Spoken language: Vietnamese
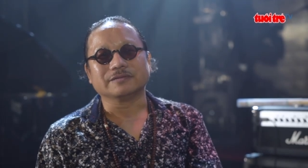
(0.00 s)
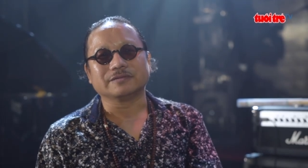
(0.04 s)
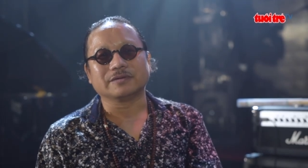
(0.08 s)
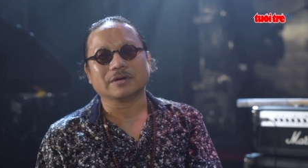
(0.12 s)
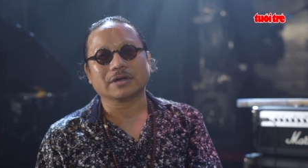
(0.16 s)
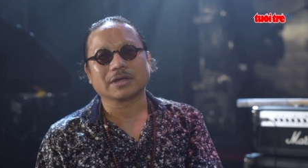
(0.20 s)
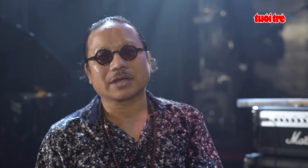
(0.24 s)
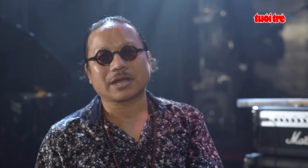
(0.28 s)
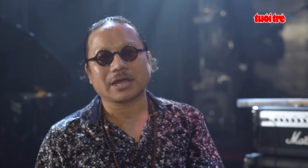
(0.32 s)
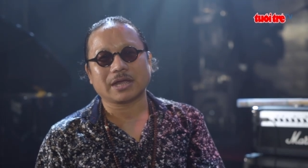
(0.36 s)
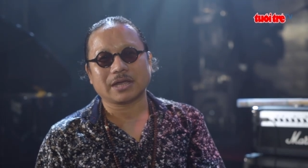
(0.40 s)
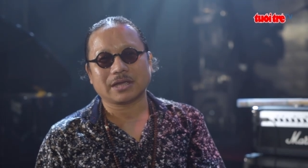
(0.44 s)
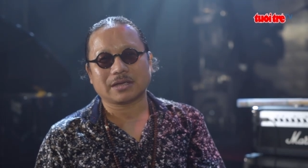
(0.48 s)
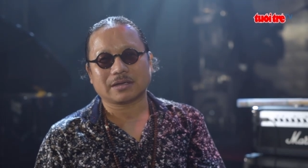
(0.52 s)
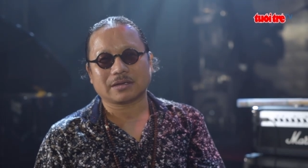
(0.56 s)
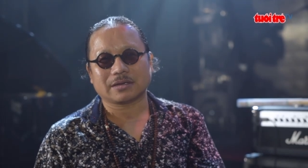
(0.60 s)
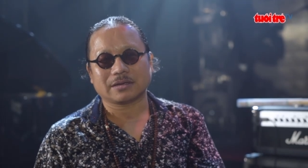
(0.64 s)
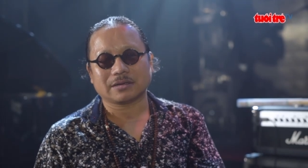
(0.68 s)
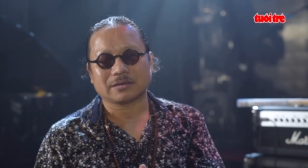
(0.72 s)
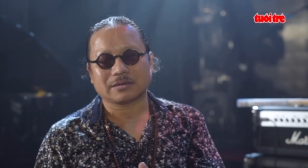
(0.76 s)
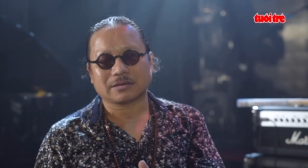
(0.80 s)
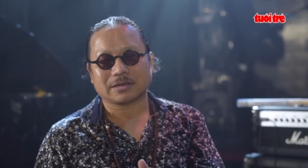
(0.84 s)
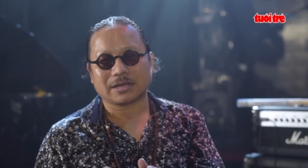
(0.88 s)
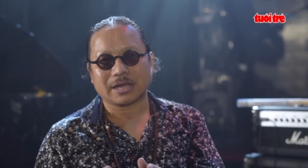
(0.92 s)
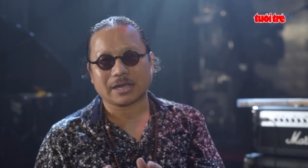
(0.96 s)
với cái
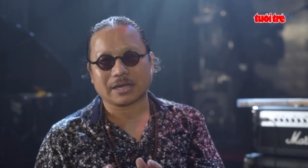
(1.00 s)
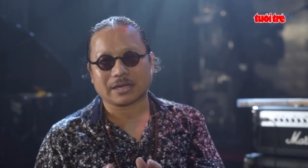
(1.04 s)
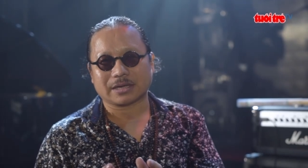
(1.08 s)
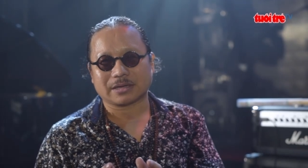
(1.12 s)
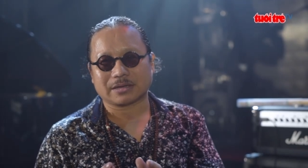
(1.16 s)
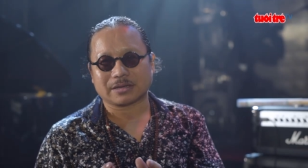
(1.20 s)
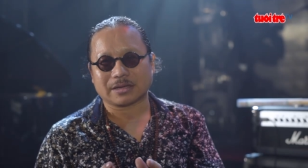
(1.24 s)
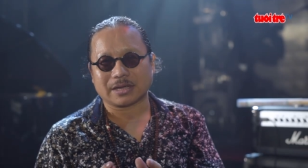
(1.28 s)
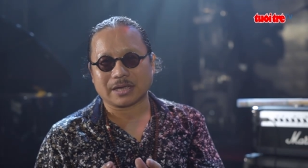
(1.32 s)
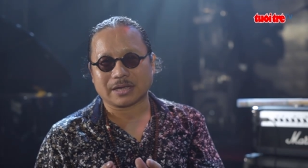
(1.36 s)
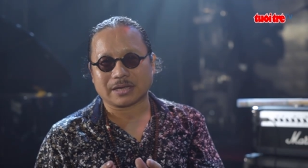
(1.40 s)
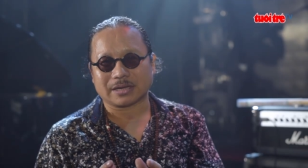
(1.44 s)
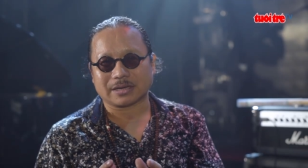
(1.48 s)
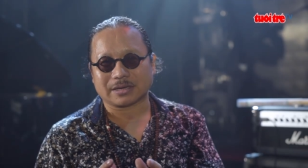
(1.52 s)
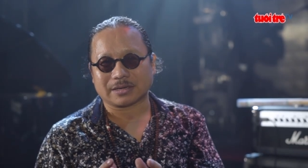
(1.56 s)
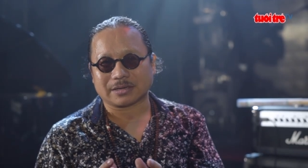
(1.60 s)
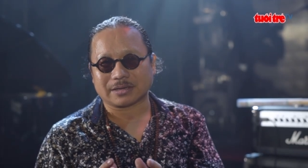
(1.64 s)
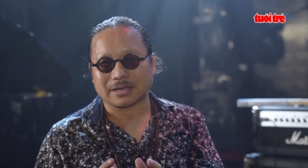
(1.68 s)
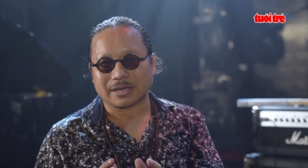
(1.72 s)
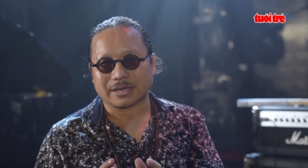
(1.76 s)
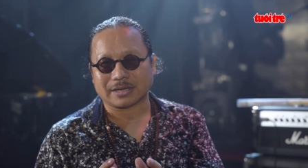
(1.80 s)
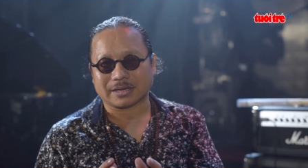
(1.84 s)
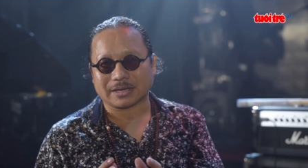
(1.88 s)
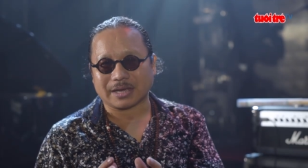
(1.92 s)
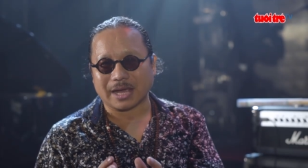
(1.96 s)
cái cái
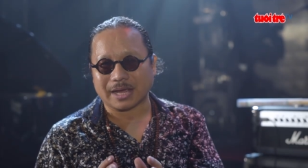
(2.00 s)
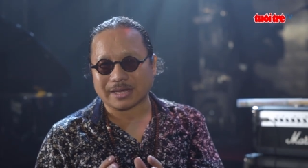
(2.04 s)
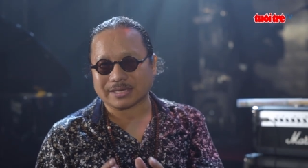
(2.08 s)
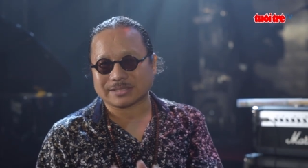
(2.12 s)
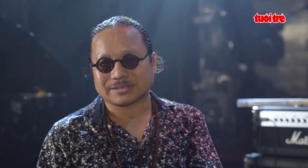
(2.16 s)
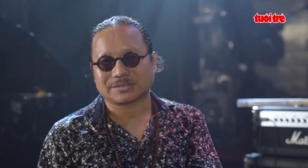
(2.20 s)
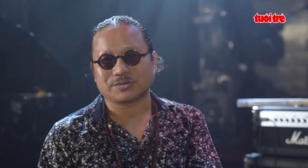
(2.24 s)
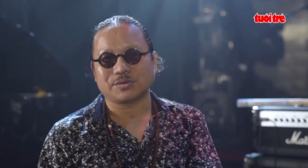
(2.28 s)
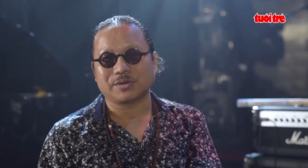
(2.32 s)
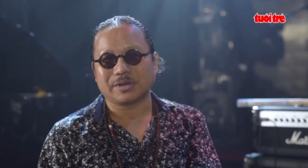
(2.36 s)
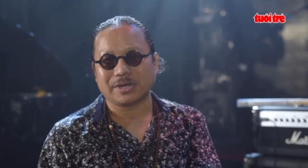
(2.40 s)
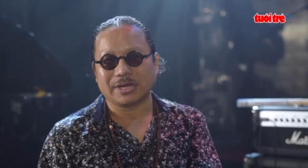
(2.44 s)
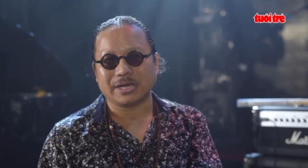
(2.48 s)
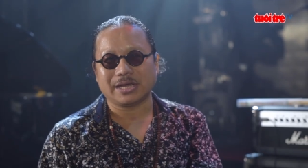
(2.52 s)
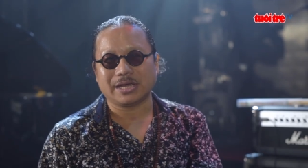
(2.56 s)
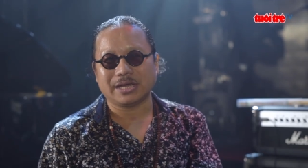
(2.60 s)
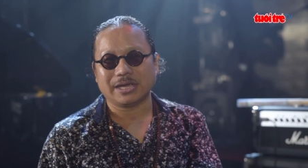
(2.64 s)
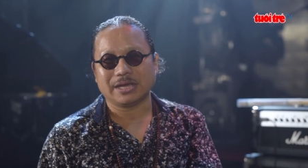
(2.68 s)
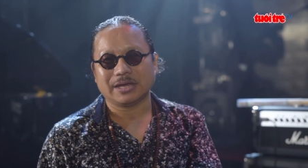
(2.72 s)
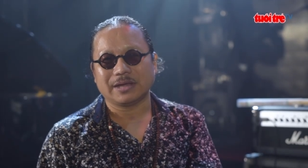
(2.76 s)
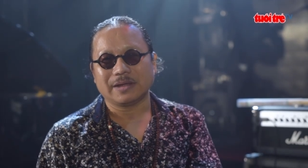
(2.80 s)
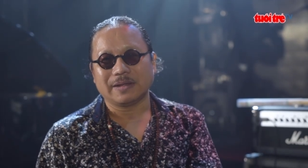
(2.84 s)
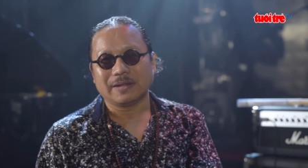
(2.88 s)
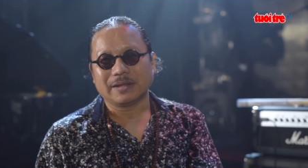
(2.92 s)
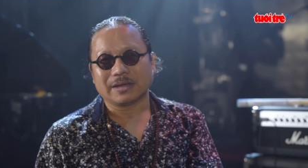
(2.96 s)
cái cách suy
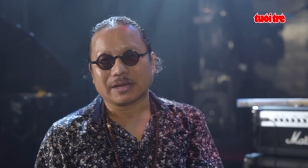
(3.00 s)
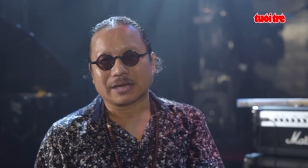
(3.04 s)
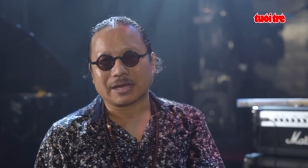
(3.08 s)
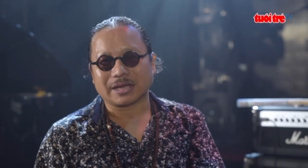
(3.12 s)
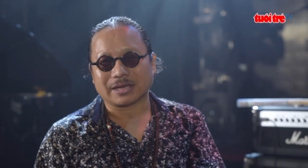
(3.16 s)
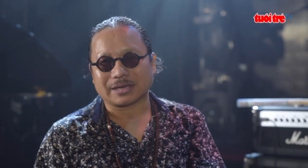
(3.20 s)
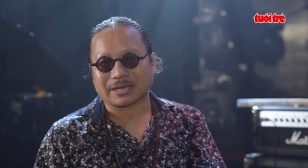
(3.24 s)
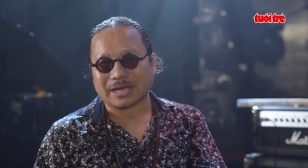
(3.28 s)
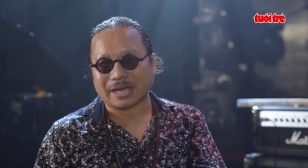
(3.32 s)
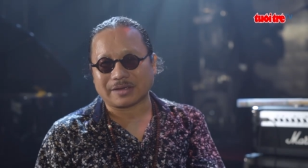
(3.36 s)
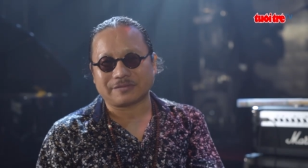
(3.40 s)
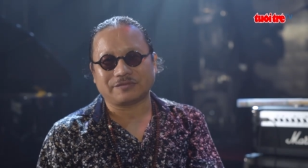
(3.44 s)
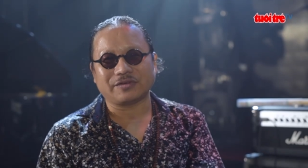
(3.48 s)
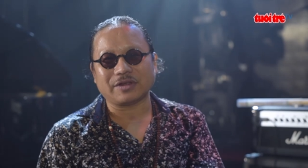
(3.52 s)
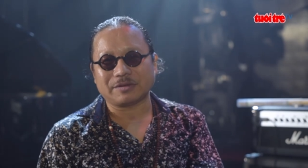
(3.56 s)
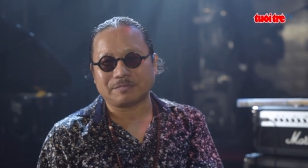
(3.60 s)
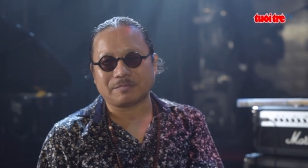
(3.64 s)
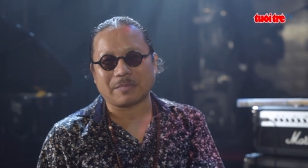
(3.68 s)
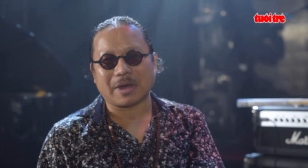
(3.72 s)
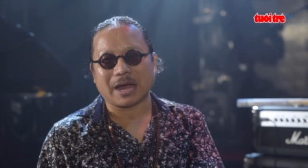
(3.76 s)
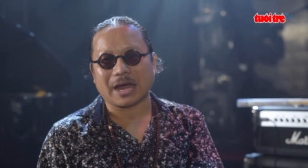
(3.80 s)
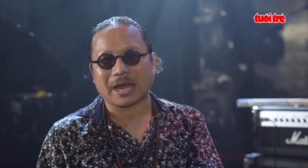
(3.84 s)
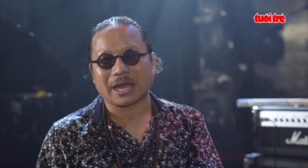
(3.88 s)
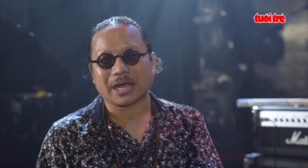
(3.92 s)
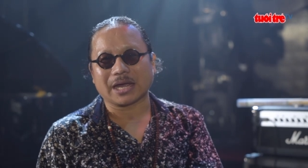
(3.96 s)
nghĩ cái cách viết
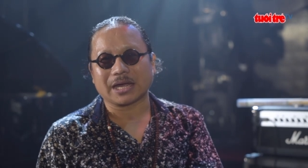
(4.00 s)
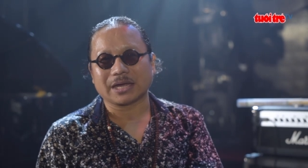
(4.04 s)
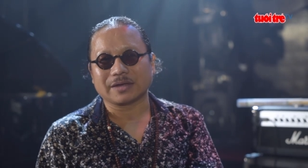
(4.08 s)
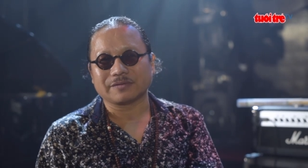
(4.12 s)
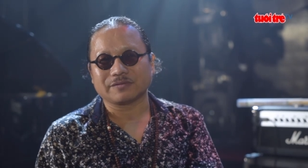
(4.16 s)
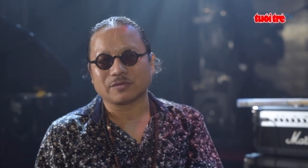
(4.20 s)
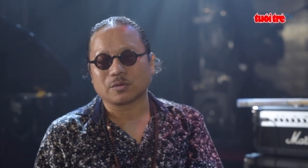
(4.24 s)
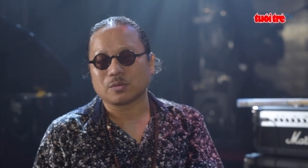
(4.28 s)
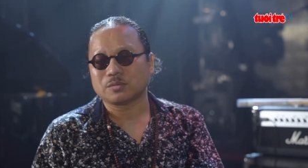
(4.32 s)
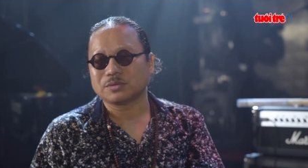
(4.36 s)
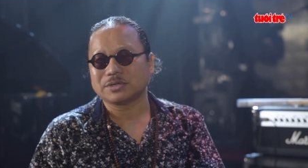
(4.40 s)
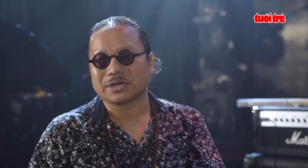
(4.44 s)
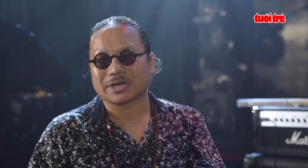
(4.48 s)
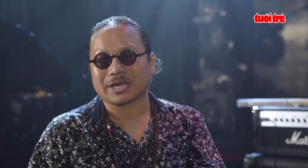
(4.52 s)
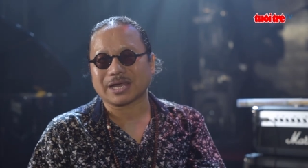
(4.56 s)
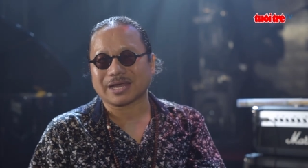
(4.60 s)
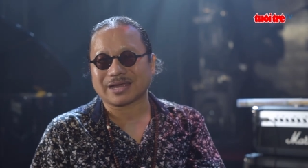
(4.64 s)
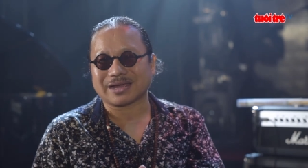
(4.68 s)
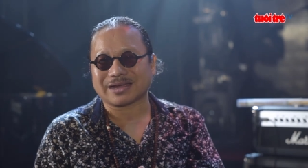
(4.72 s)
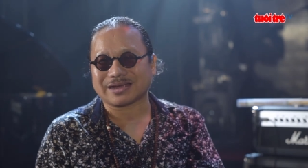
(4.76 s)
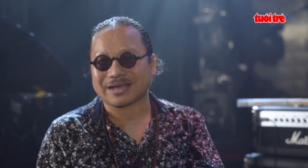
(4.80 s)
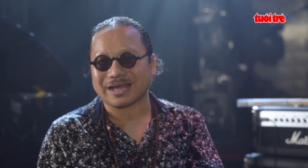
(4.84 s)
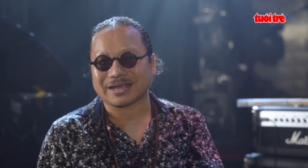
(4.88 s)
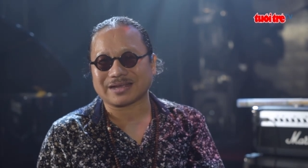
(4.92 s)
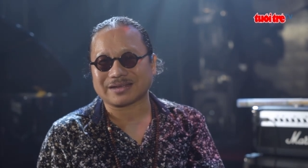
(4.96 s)
bài cũng như cái
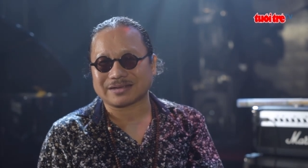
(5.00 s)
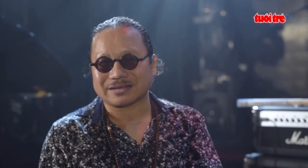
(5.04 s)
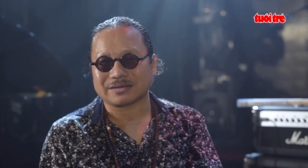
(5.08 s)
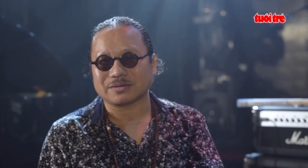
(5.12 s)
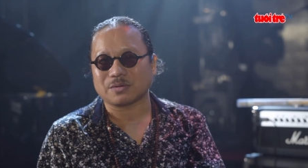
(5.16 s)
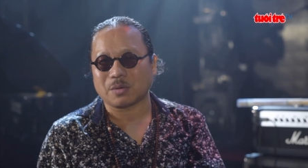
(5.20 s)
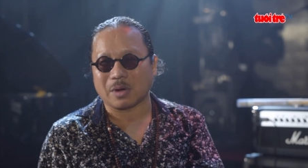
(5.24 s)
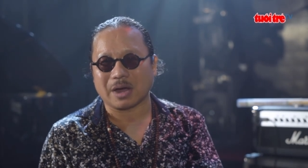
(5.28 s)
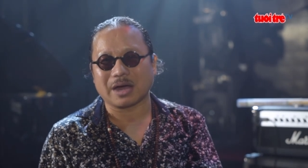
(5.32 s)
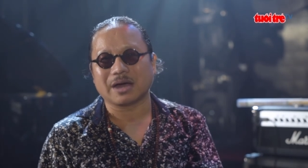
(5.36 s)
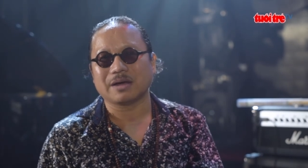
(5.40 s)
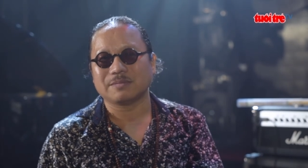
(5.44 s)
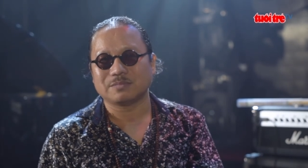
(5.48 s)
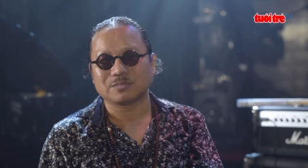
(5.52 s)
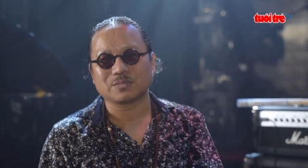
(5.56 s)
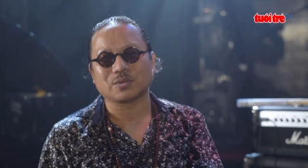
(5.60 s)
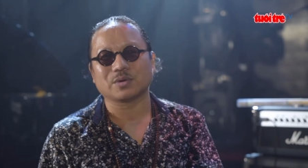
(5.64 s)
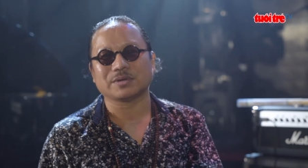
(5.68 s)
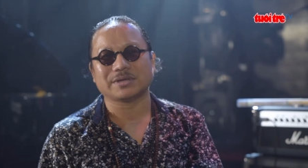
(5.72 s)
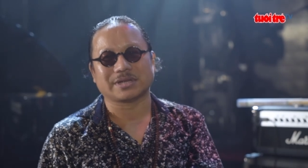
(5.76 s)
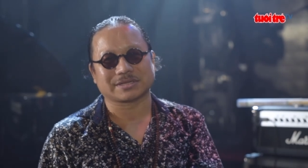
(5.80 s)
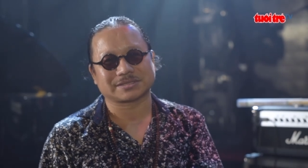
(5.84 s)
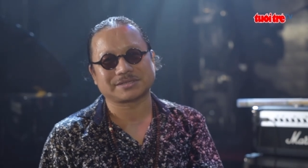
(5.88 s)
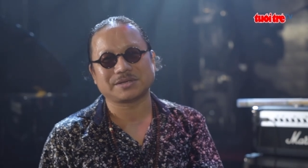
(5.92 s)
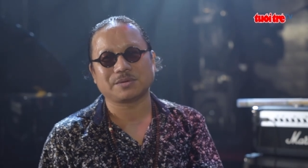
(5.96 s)
cách hòa âm
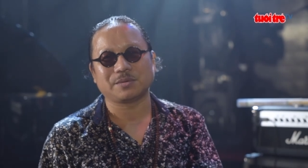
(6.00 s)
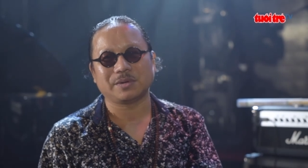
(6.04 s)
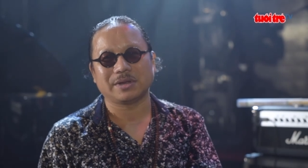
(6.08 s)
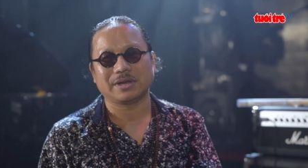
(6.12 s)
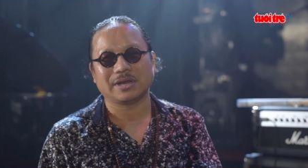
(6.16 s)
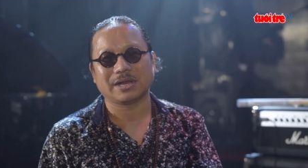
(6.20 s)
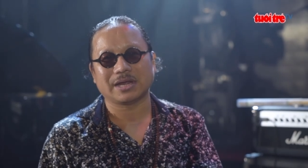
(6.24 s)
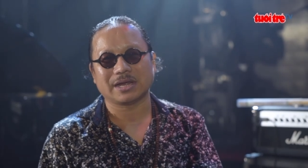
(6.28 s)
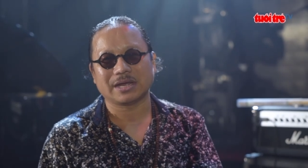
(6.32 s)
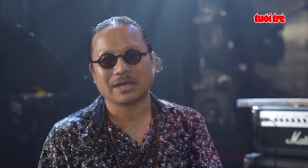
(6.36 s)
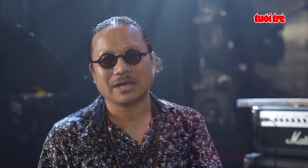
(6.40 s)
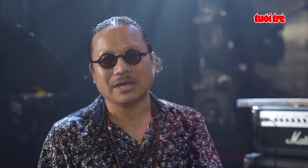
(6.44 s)
của nhạc sĩ Nguyên Lê